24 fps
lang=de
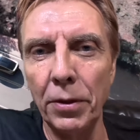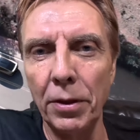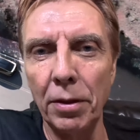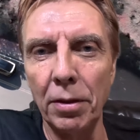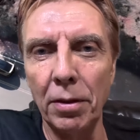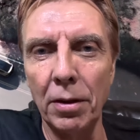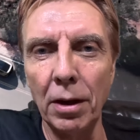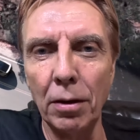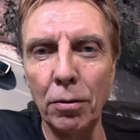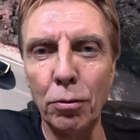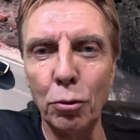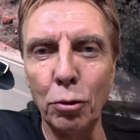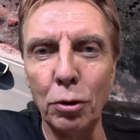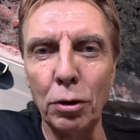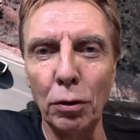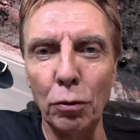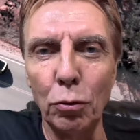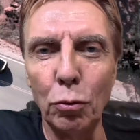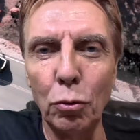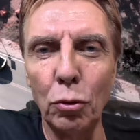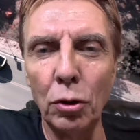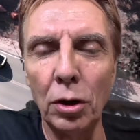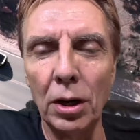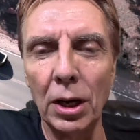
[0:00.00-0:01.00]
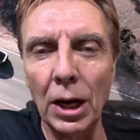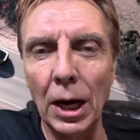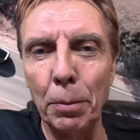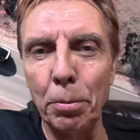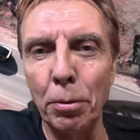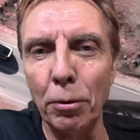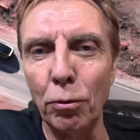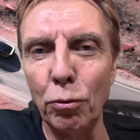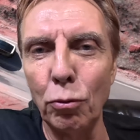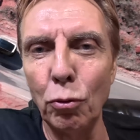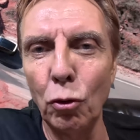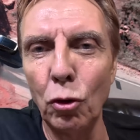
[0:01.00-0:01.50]
Das untersuche ich. Ab
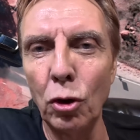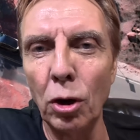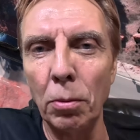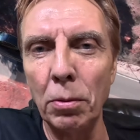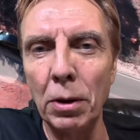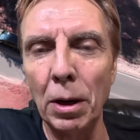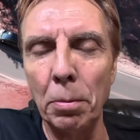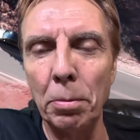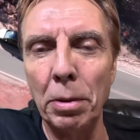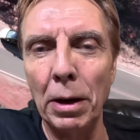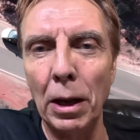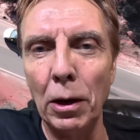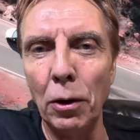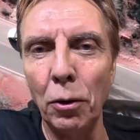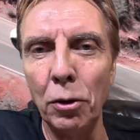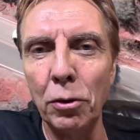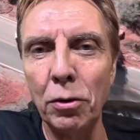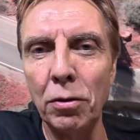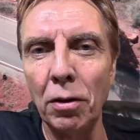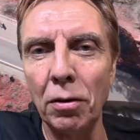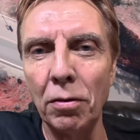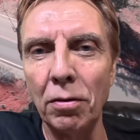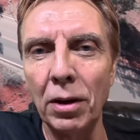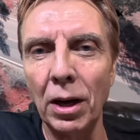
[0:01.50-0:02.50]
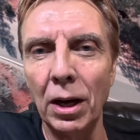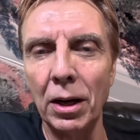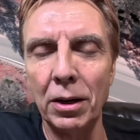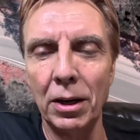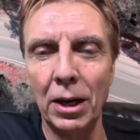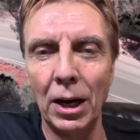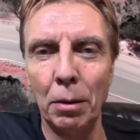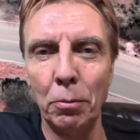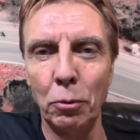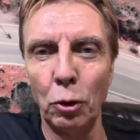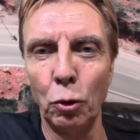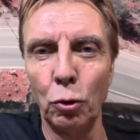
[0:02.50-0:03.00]
und zu kommen ein paar Leute und sagen,
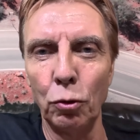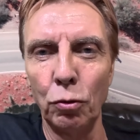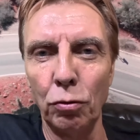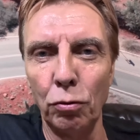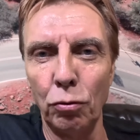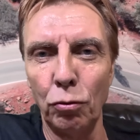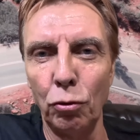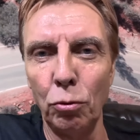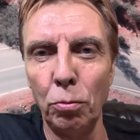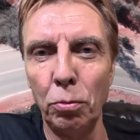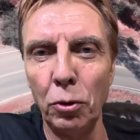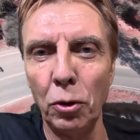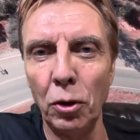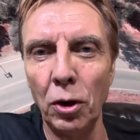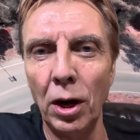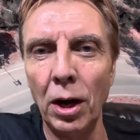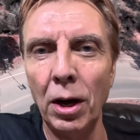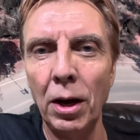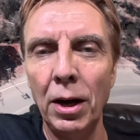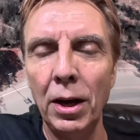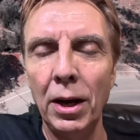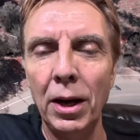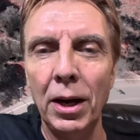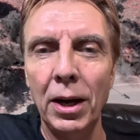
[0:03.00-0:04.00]
die haben großes Zubehör.